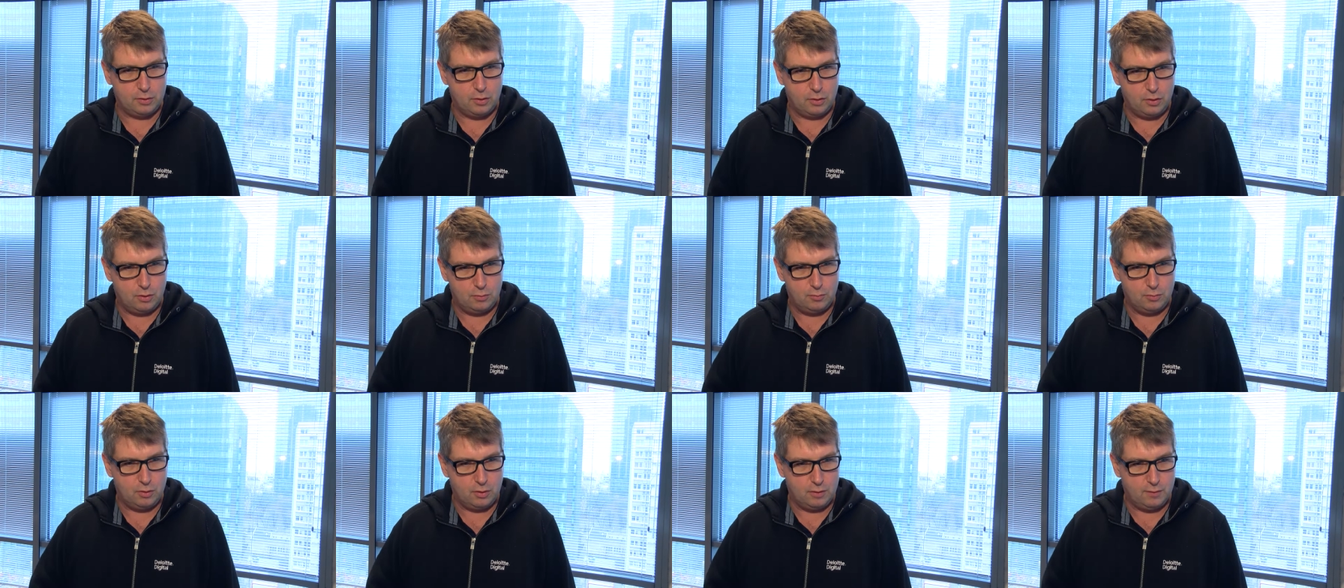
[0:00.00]
do
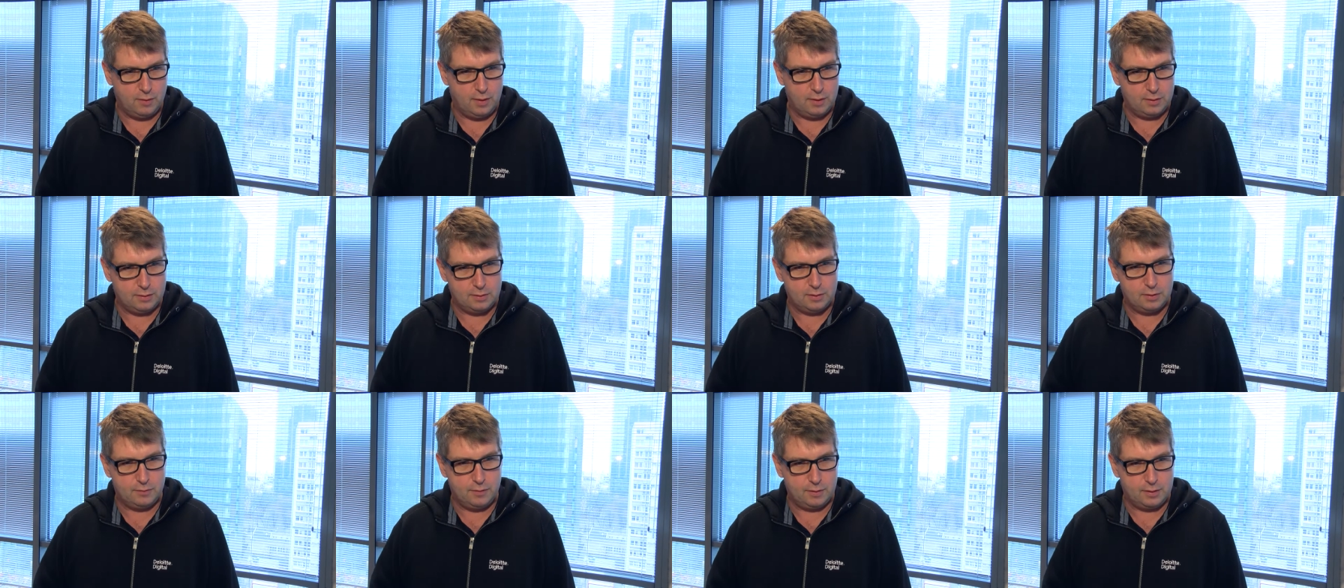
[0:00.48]
komunikowania
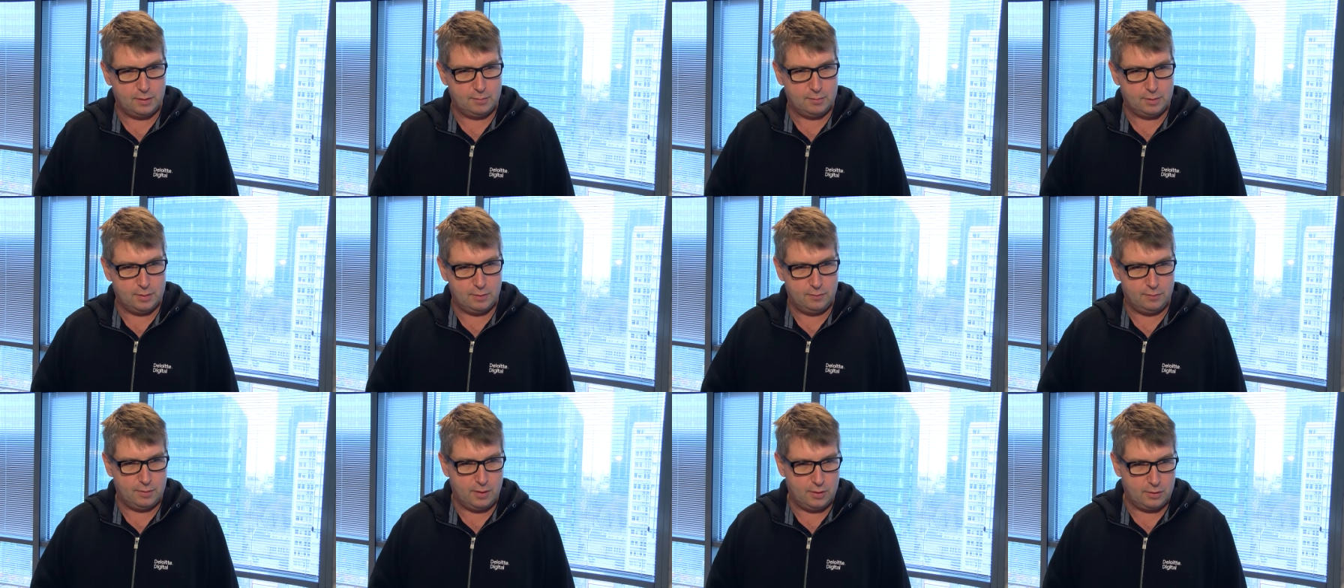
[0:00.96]
się ze światem
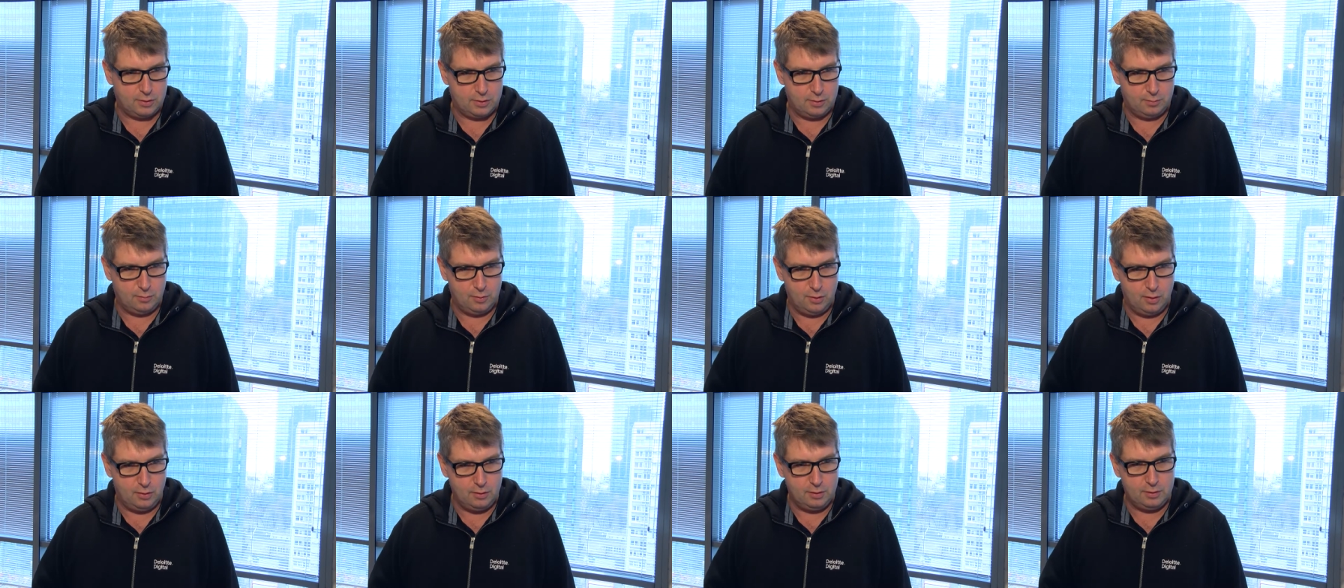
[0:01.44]

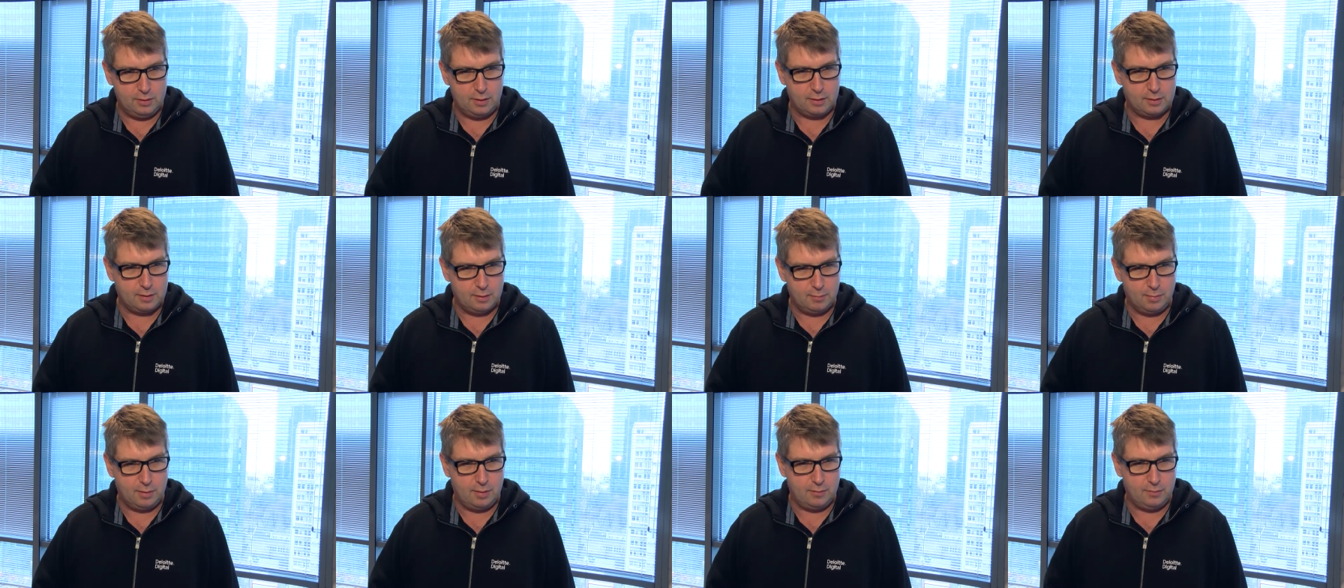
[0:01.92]
zewnętrznym i oni
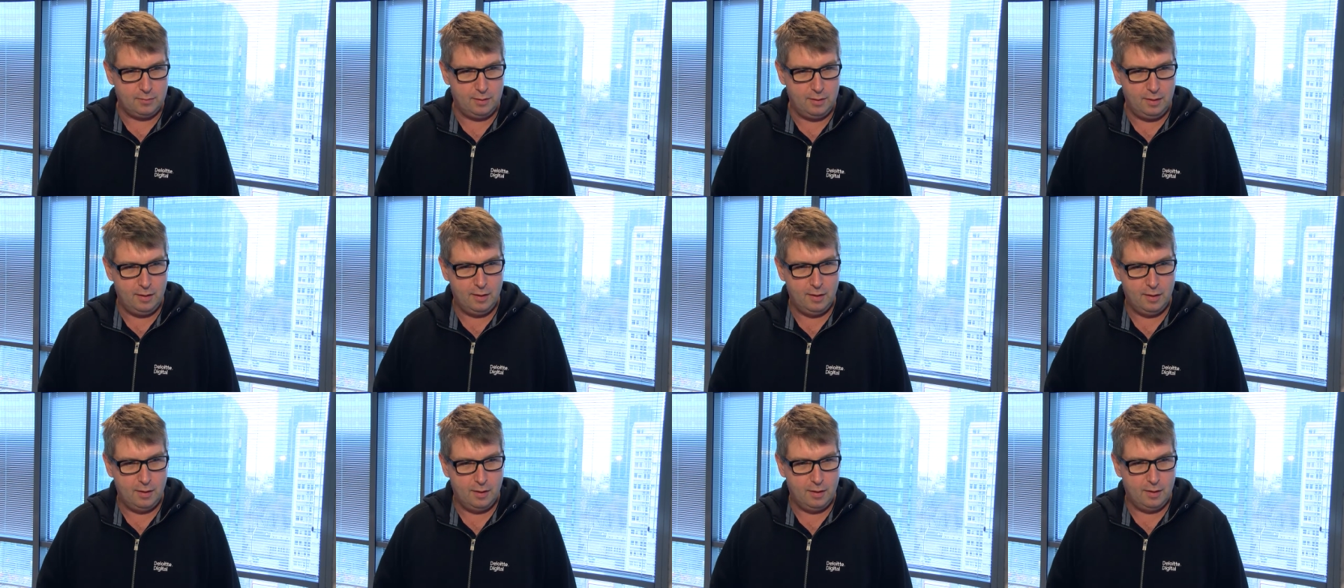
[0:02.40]
tak naprawdę
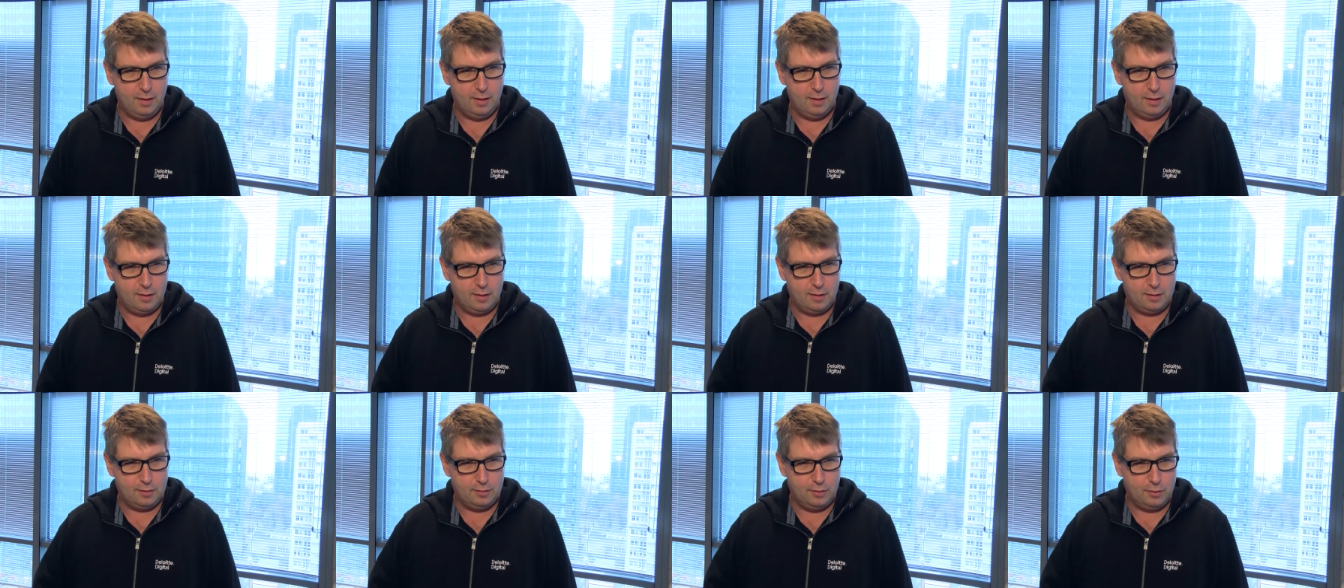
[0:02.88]

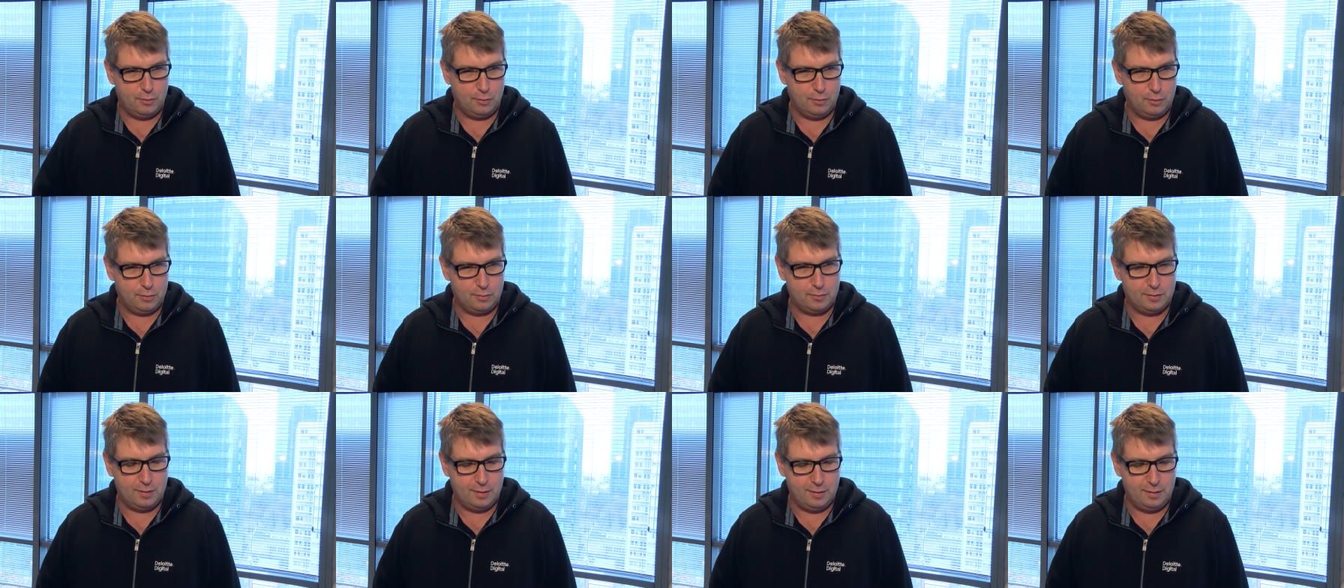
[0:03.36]

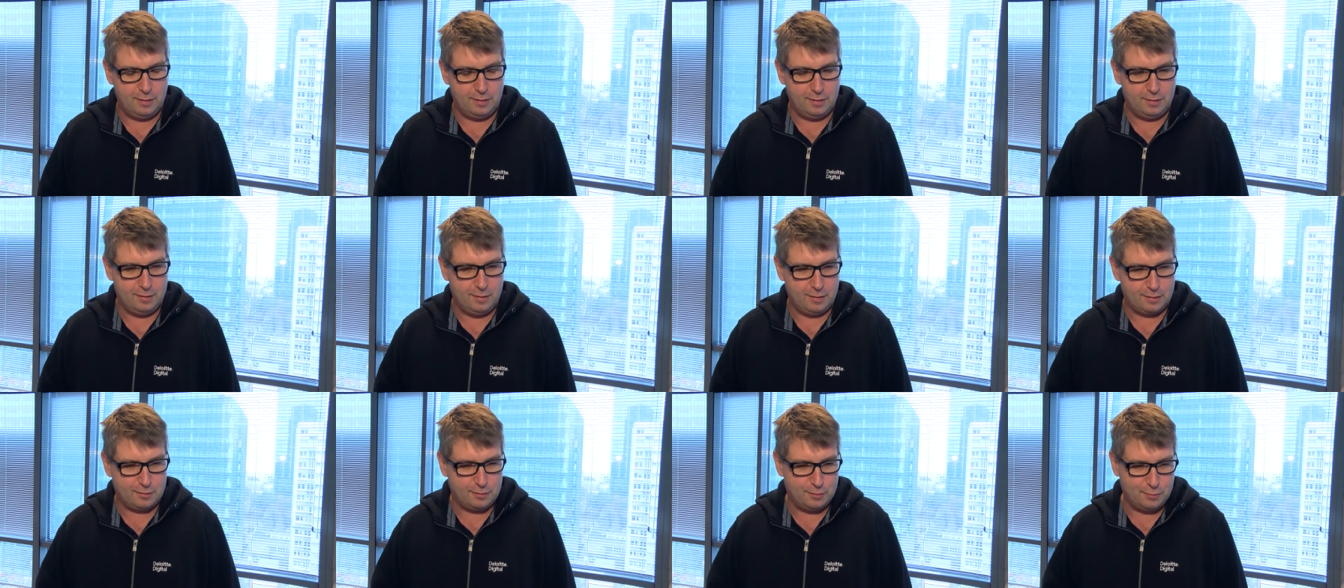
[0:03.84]
generują te,
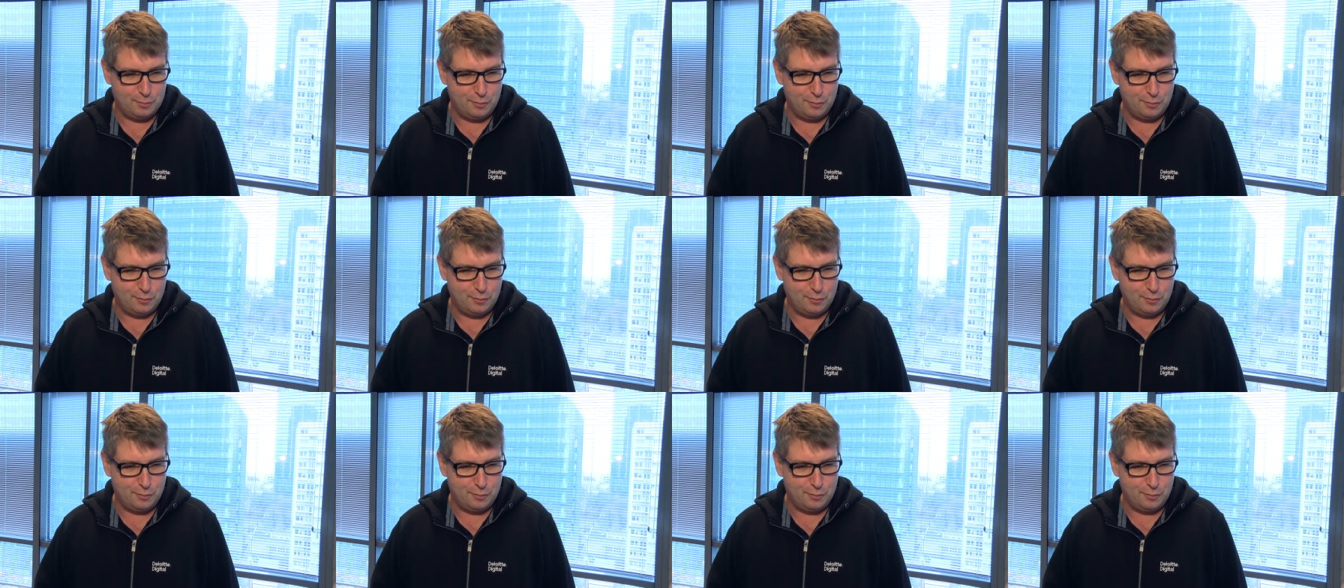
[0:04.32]
jak to